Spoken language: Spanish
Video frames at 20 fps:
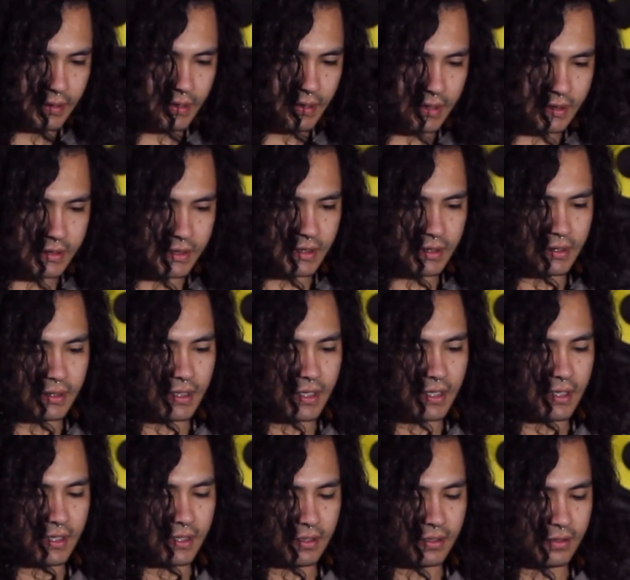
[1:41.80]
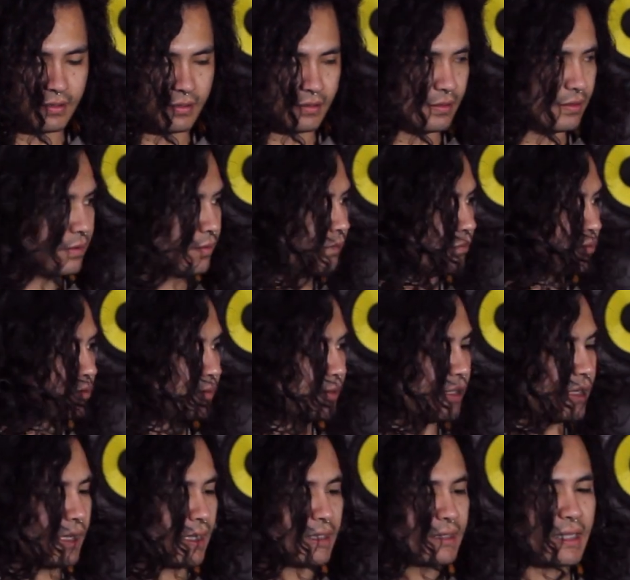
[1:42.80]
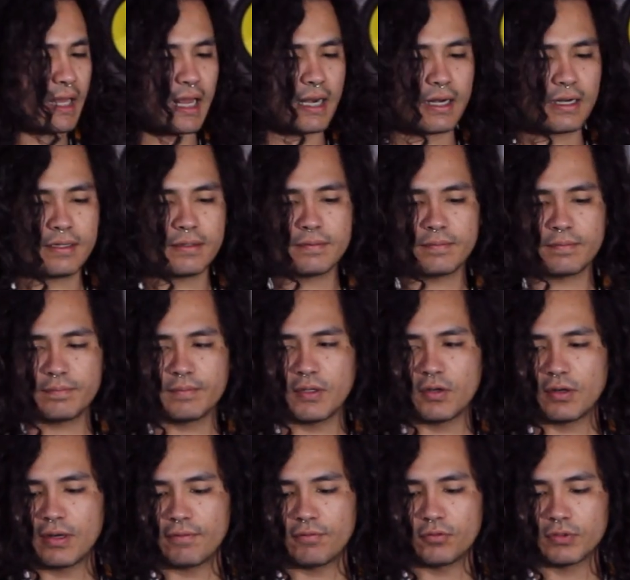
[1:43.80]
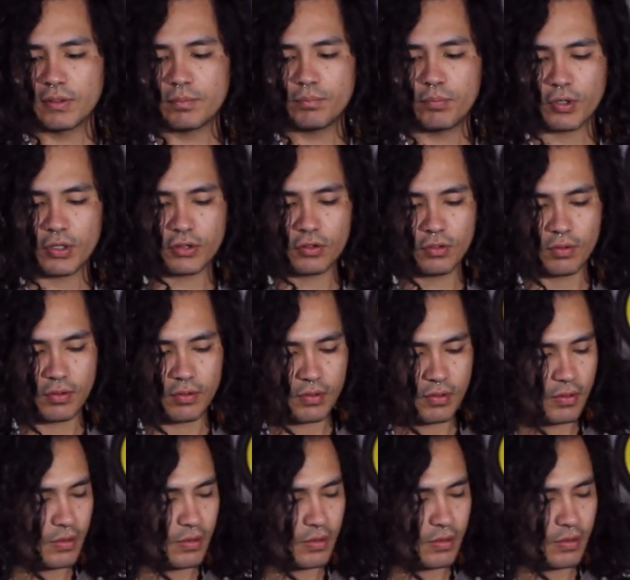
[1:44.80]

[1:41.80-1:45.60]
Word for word: y así pues viene la guitarra, viene una funda un poquito